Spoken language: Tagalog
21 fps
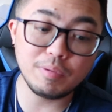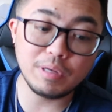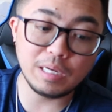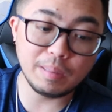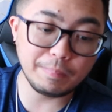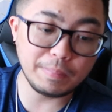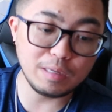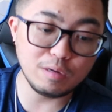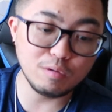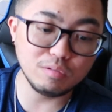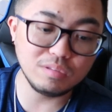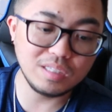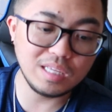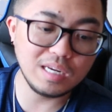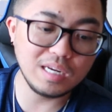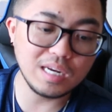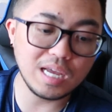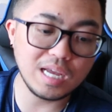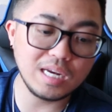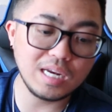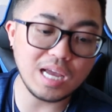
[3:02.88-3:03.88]
Filipino
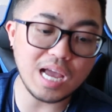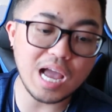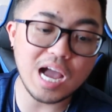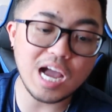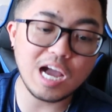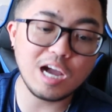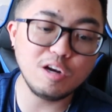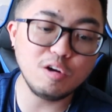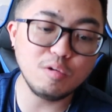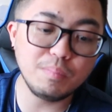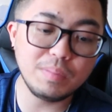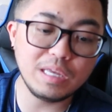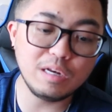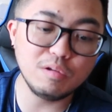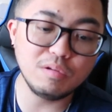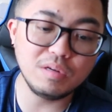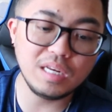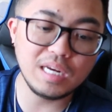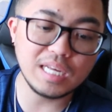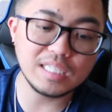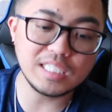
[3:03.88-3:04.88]
din na nakakahalubilo
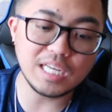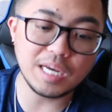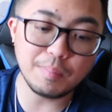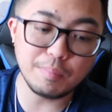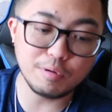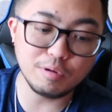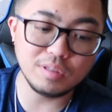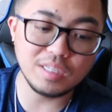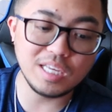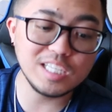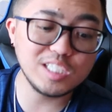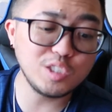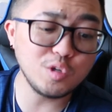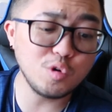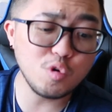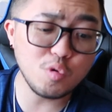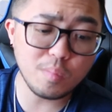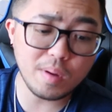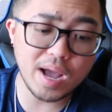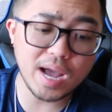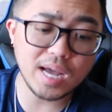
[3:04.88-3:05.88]
nila sa abroad is
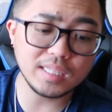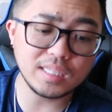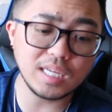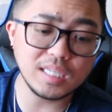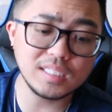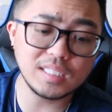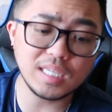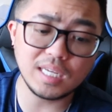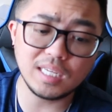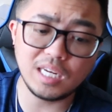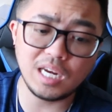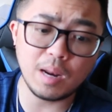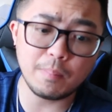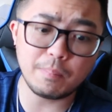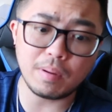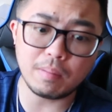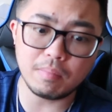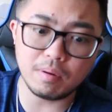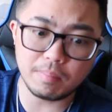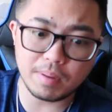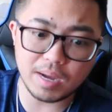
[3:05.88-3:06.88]
yung humahatak sa kanila
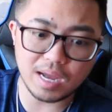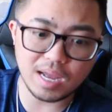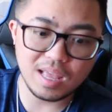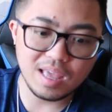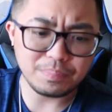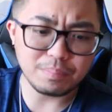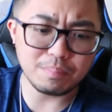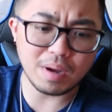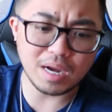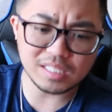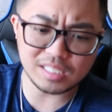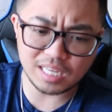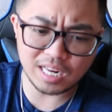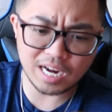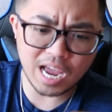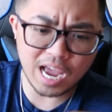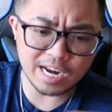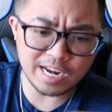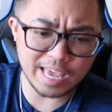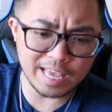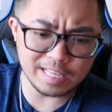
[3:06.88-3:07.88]
pababa, mga
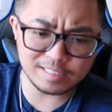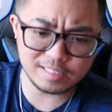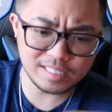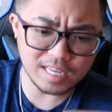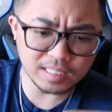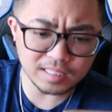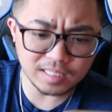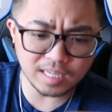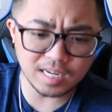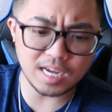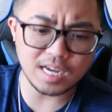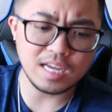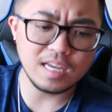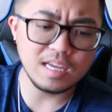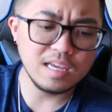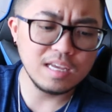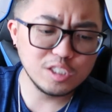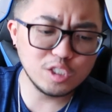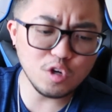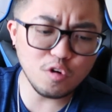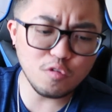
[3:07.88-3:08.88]
siraan, etc.
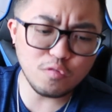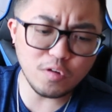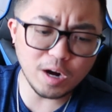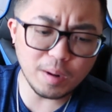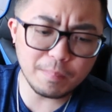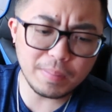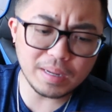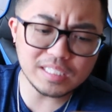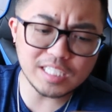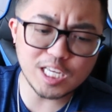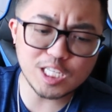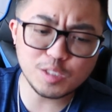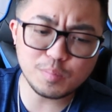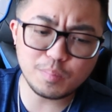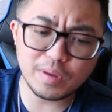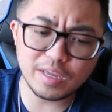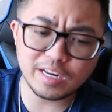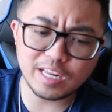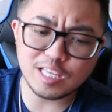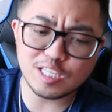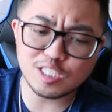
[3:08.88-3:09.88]
So far ba sa
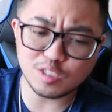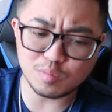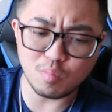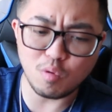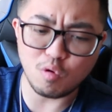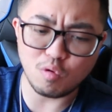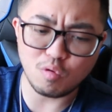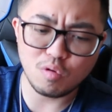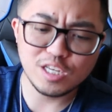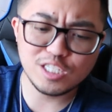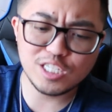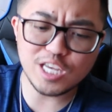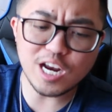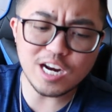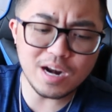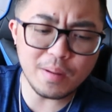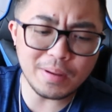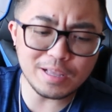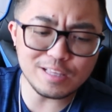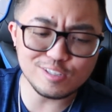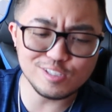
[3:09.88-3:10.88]
experience mo? Share
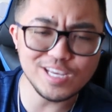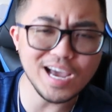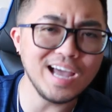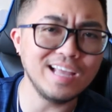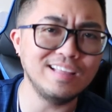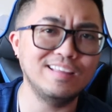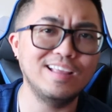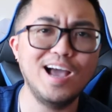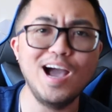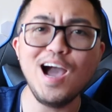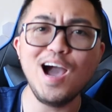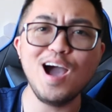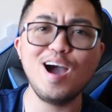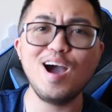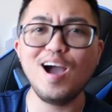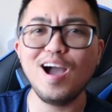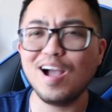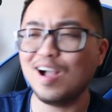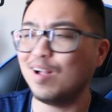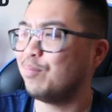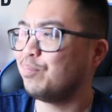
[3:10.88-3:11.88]
naman dyan, ha ha
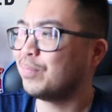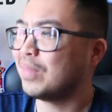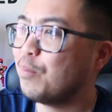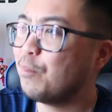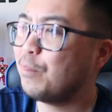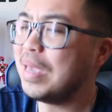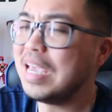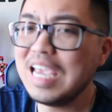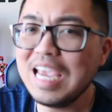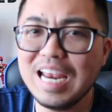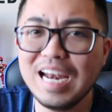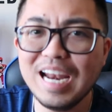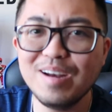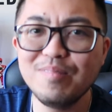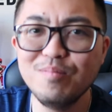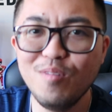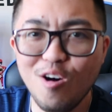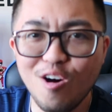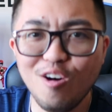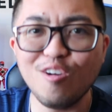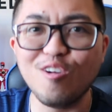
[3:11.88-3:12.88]
ha. Pigilan
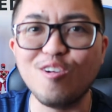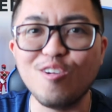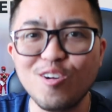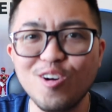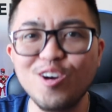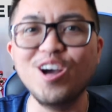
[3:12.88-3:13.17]
mo ko.